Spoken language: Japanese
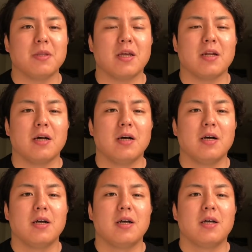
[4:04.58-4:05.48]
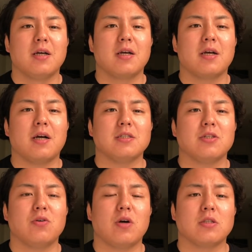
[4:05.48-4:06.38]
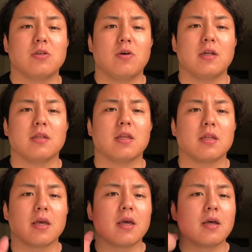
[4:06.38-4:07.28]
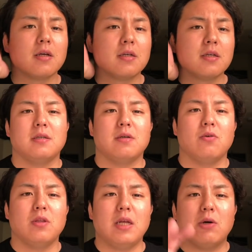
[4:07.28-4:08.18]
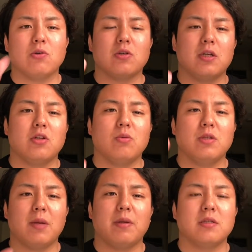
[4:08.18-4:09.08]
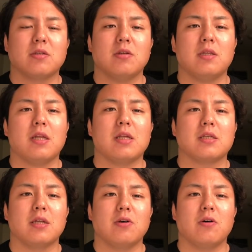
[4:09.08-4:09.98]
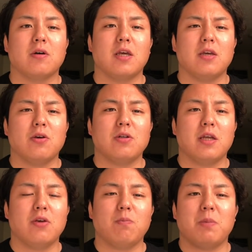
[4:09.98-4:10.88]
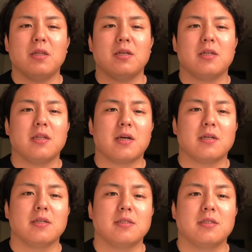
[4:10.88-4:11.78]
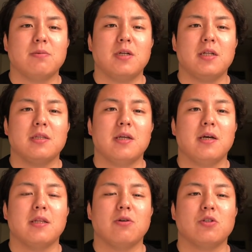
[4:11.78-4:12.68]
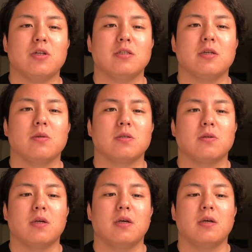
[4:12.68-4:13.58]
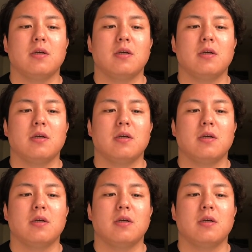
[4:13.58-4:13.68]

みたいな感じの方が強かったんで、女の子とね、飲むために作ったんですけど、結局ね、酔っ払ってきたら自分らだけで楽しくなっちゃうんですよね。